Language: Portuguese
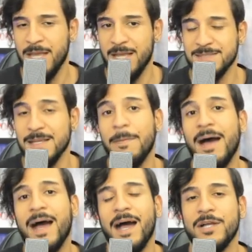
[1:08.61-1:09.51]
Essa
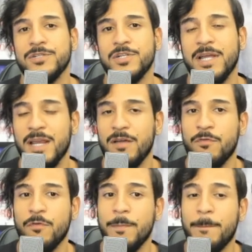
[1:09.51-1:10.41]
barragem ela
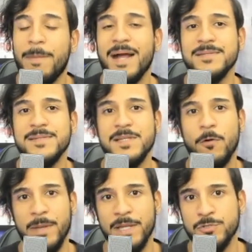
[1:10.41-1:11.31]
foi
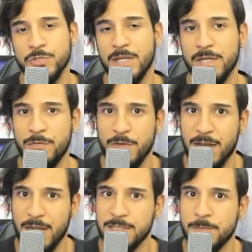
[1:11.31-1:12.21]
parcialmente
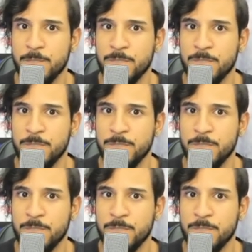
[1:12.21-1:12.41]
danificada.